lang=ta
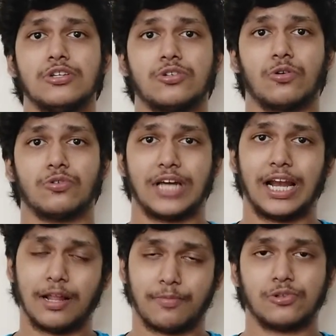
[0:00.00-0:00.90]
ஸோ
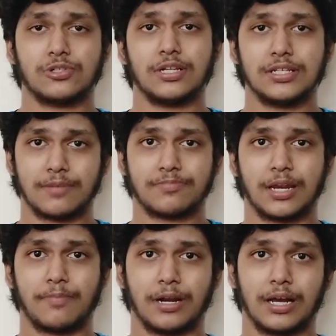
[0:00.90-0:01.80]
சேனலை பிடிச்சிருந்தா
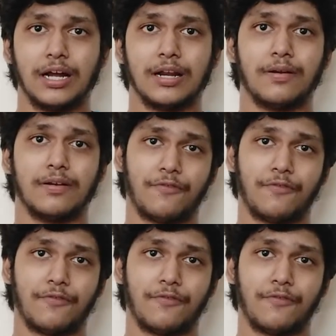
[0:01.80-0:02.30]
சப்ஸ்கிரைப் பண்ணுங்கள் அண்ட்